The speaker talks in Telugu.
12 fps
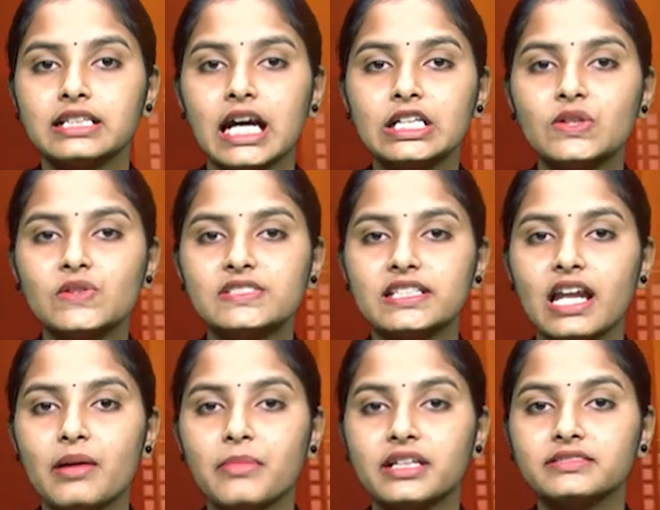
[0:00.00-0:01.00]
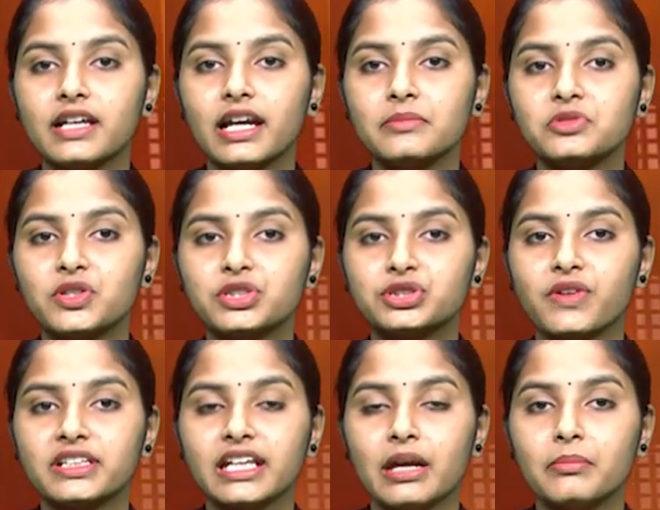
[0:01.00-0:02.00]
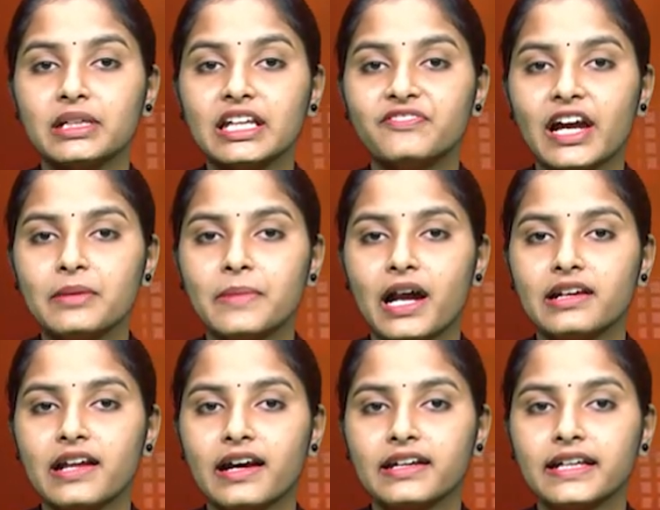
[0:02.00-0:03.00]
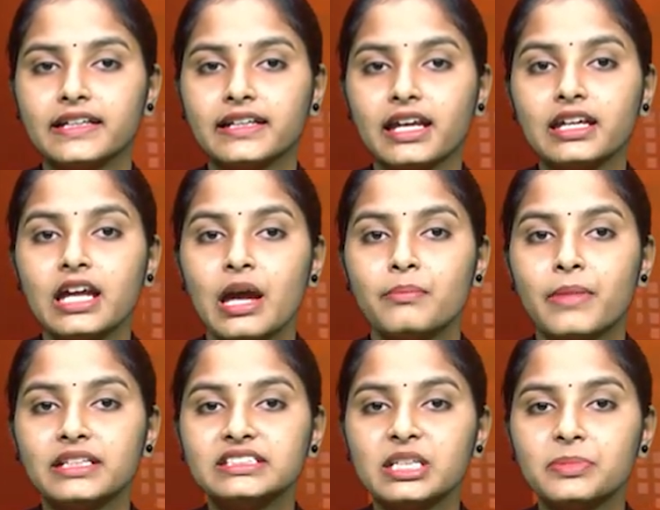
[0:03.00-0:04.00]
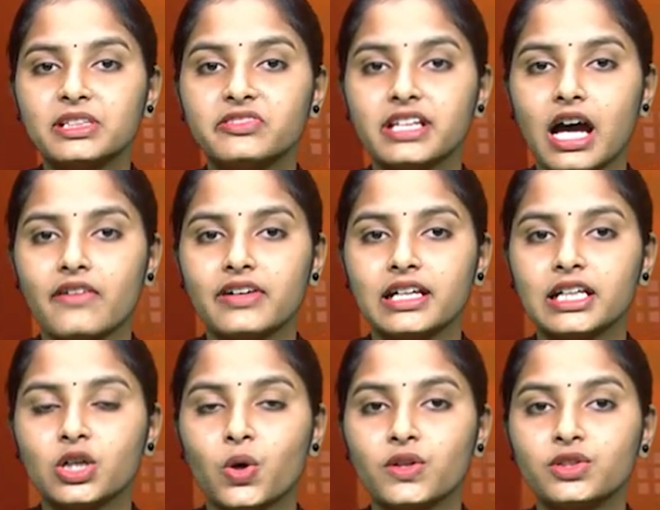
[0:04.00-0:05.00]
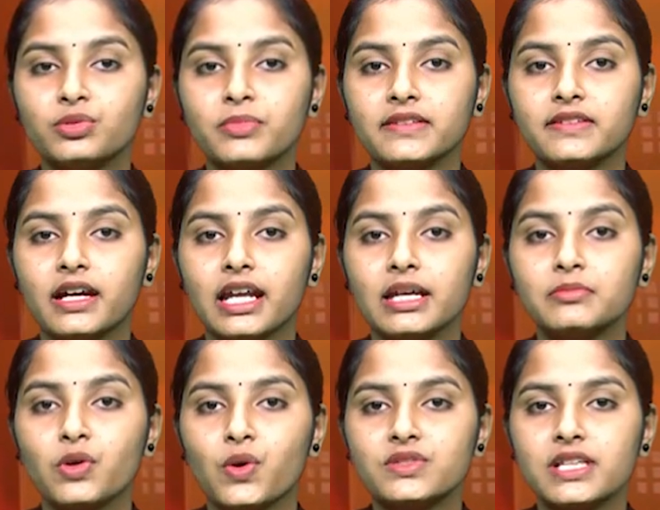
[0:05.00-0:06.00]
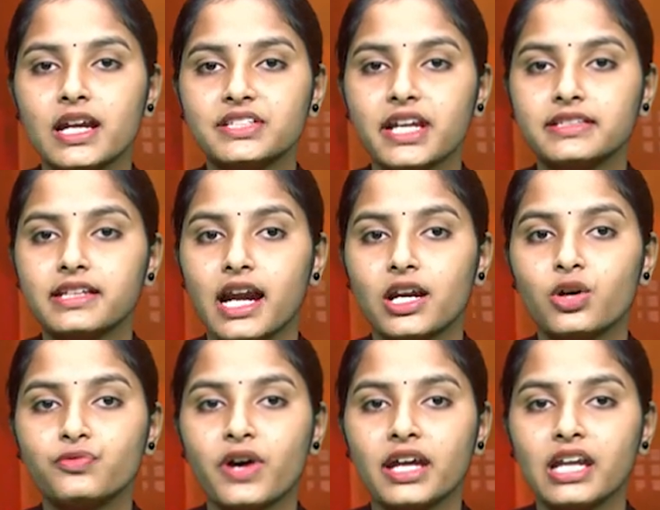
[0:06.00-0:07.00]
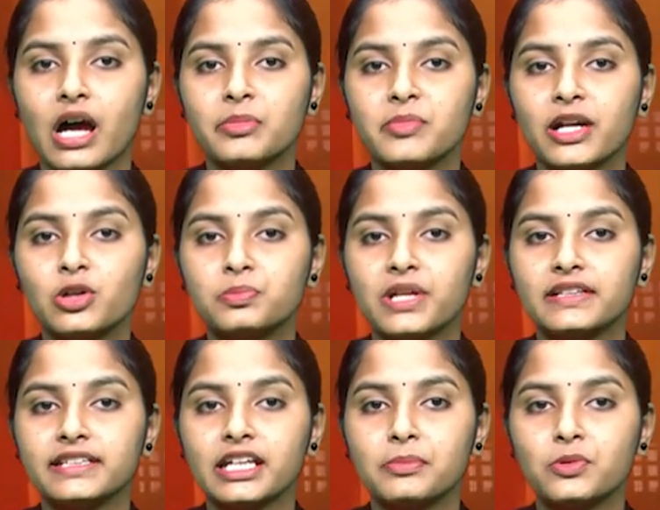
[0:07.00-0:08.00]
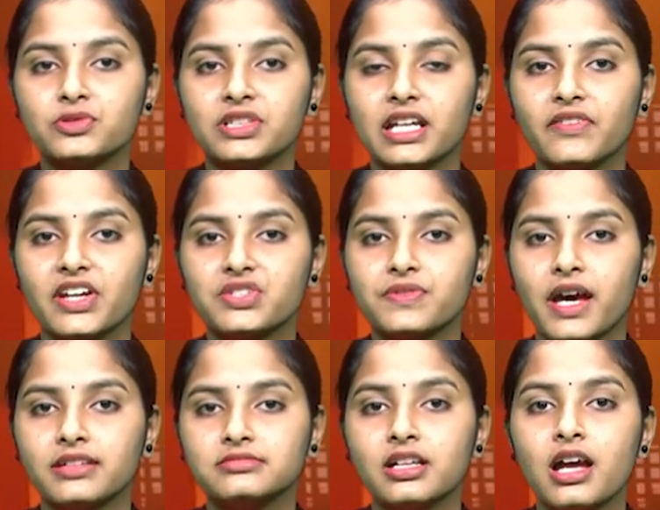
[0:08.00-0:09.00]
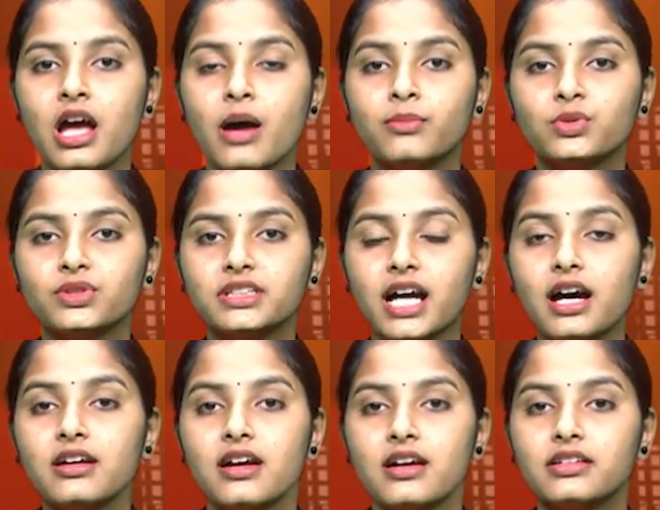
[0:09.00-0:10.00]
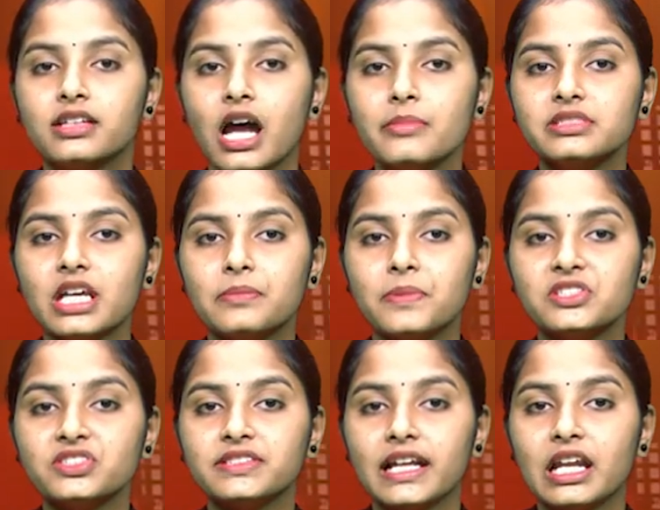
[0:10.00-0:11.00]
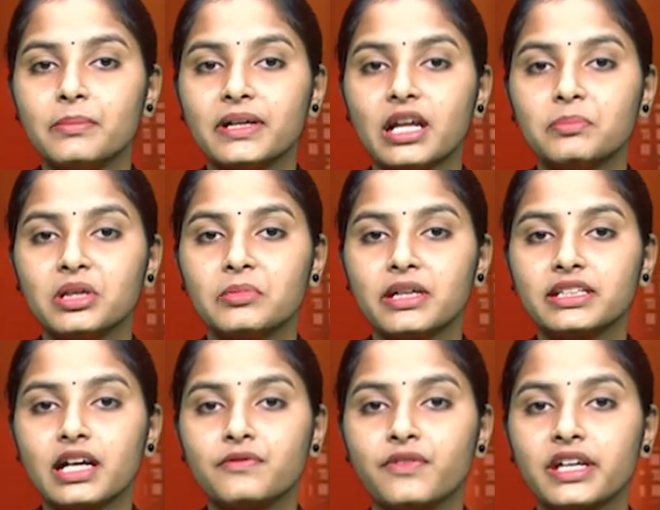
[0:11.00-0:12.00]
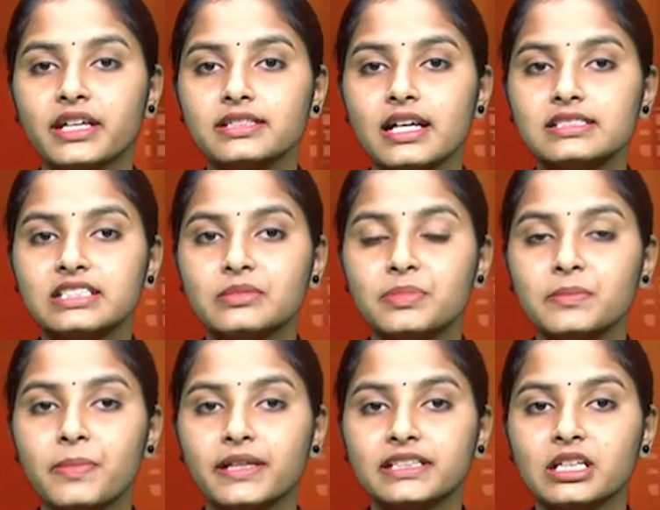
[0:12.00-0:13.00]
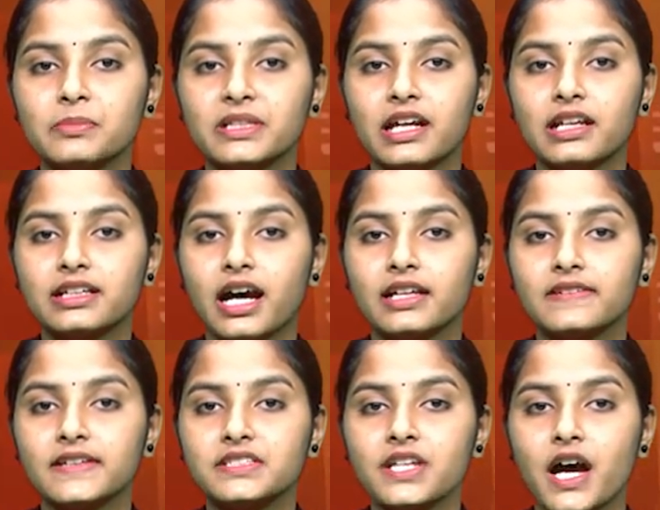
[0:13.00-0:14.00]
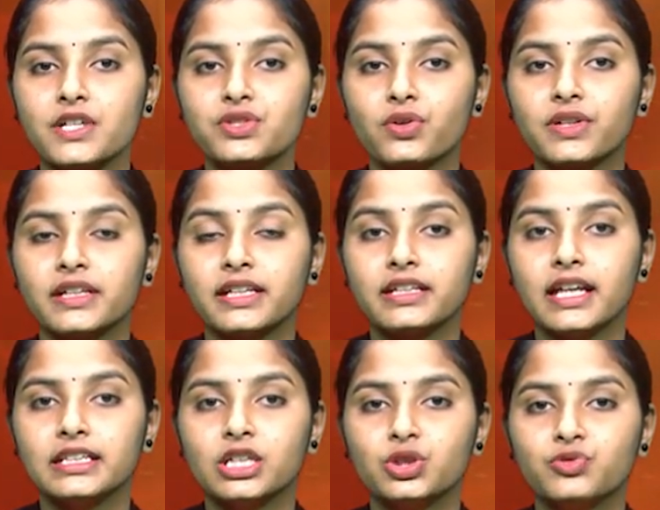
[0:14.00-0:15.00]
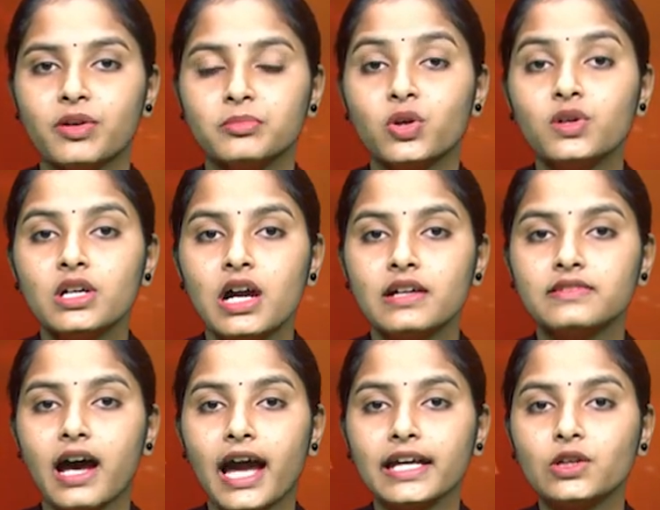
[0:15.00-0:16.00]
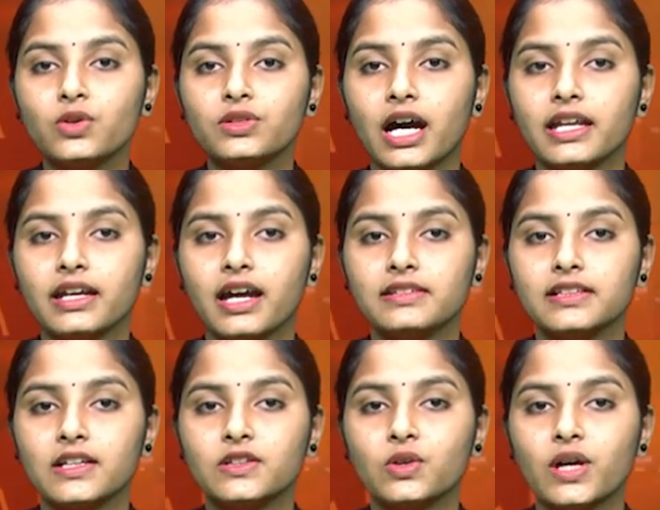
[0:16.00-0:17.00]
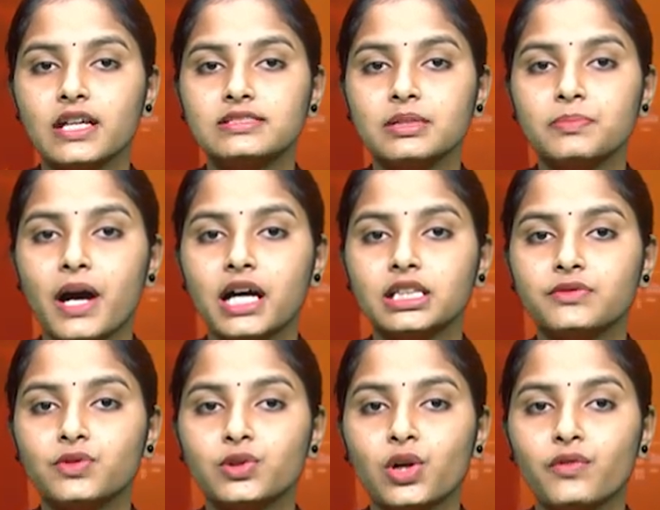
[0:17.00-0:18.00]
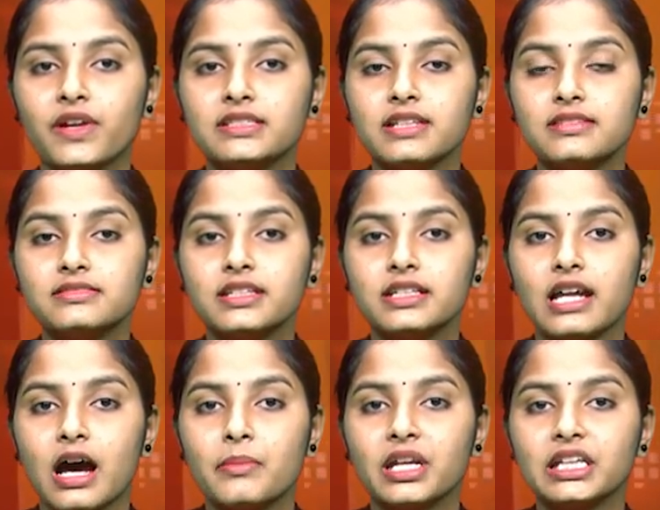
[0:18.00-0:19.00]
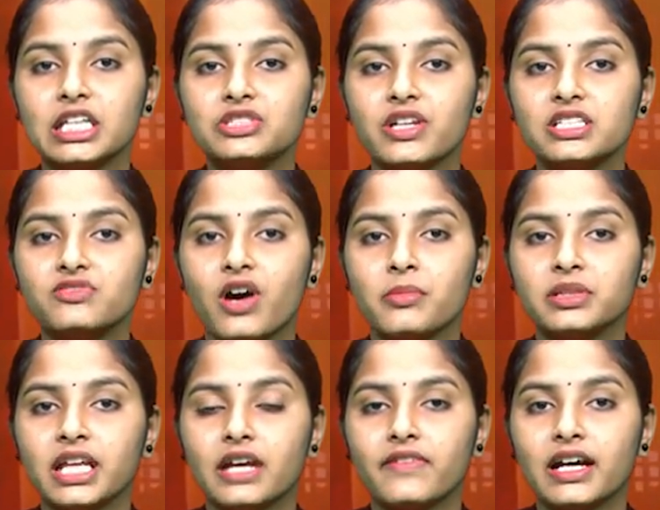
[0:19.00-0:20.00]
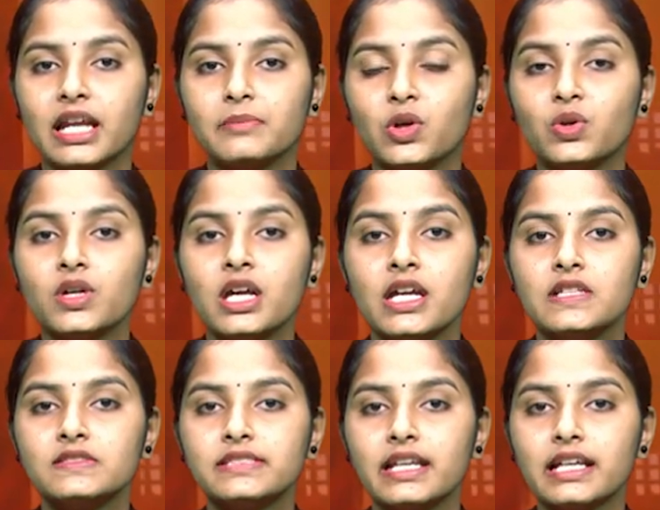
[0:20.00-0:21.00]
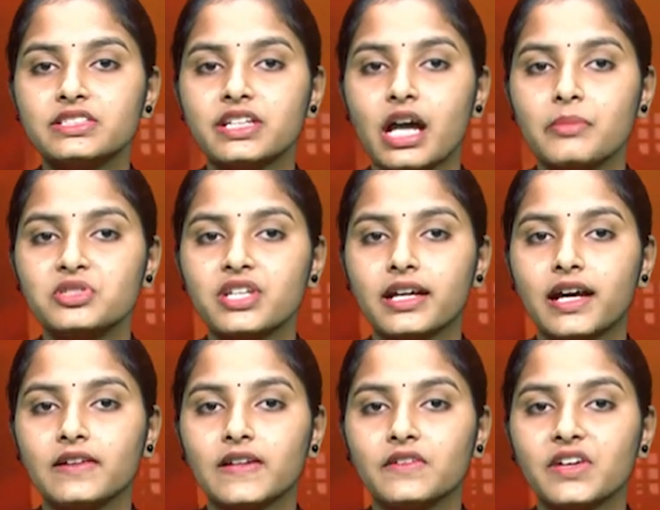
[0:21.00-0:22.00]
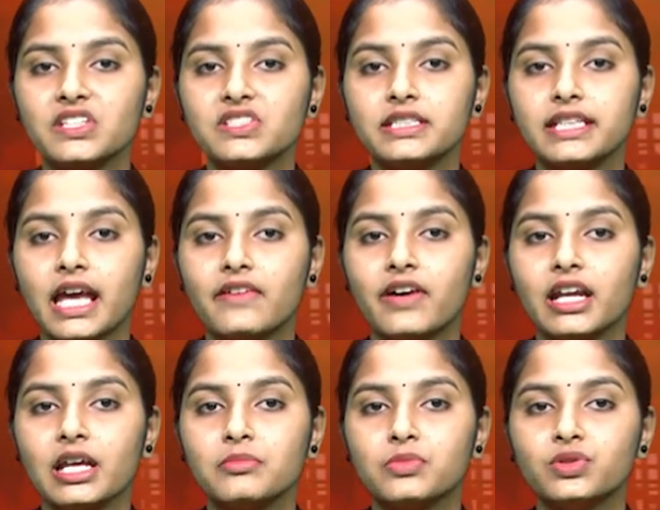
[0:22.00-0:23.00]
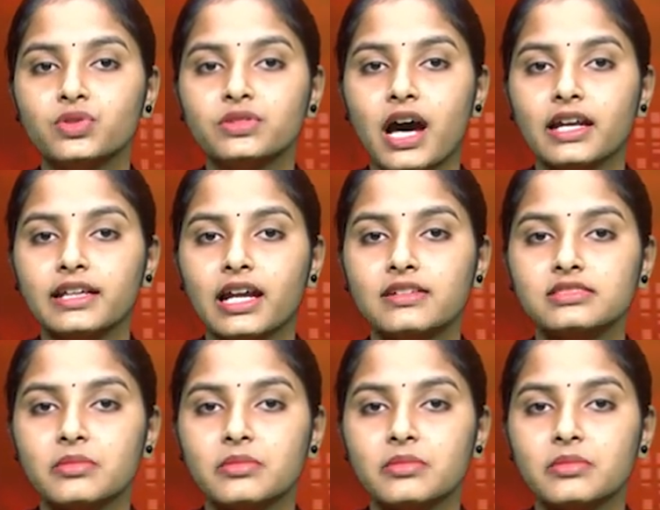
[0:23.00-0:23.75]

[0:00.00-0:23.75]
కర్నూలు జిల్లా మంత్రాలయం నియోజకవర్గ ఎమ్మెల్యే వై బాలనాగరెడ్డికి మంత్రి పదవి రావాలని కోరుతూ మంత్రాలయం గురుసాల క్షేత్రాల్లో వారి అభిమానులు ప్రత్యేక పూజలు నిర్వహించారు ముందుగా గ్రామ సర్పంచ్ తెల్లబండ్ల భీమయ్య వైఎస్ఆర్సీపీ పట్టణ ప్రధాన కార్యదర్శి అశోక్ రెడ్డి నేతృత్వంలో నాయకులు కార్యకర్తలతో కలిసి పాత ఊర్లో వెలిసిన శ్రీ రామలింగేశ్వర స్వామి దేవాలయంలో జల క్షీరాభిషేకాలు నిర్వహించి దేవాలయం ముందు నారికేళలు